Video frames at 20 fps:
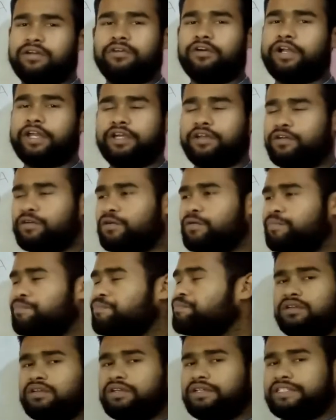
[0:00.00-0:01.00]
অনেক রকম
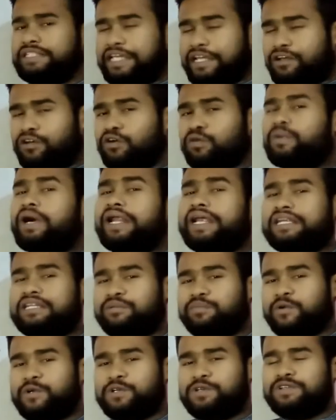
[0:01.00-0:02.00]
সেরকম আরেকটা
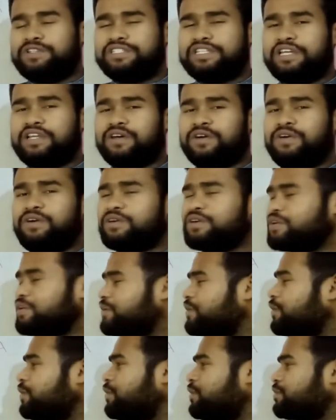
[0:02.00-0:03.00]
প্রশ্ন ছিল
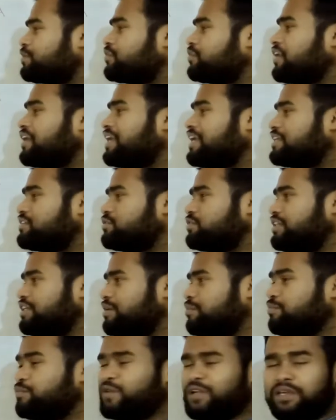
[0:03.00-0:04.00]
গোলকদ্বয়কে যদি
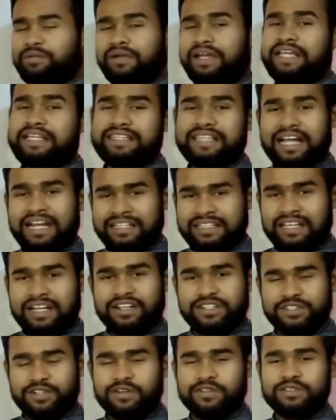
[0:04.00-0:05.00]
পরিবাহী তার দ্বারা
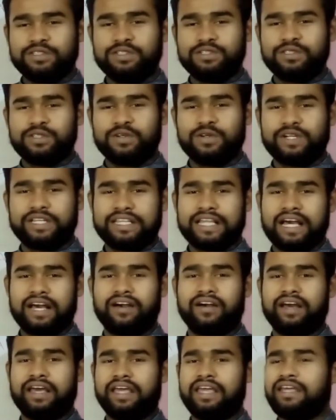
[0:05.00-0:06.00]
সংযুক্ত করে দেওয়া
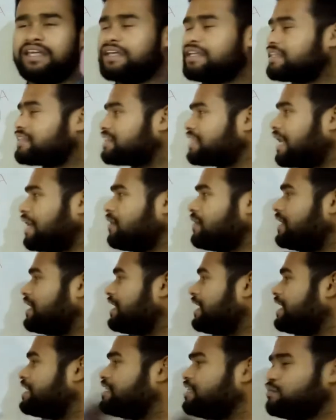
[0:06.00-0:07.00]
হয় তাহলে
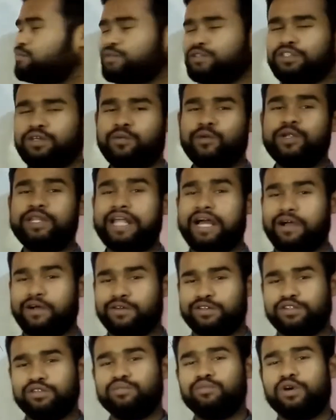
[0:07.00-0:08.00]
এদের মধ্যবর্তী
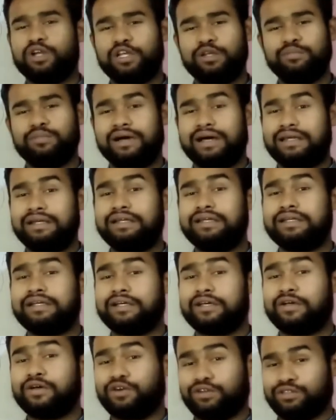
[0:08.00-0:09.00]
আকর্ষণ বলের মান
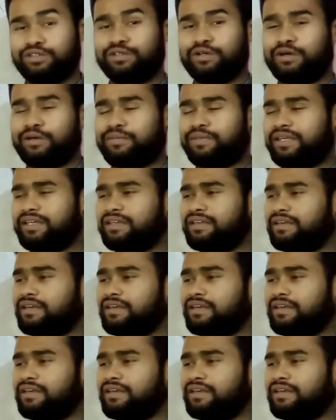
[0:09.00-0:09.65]
কত হবে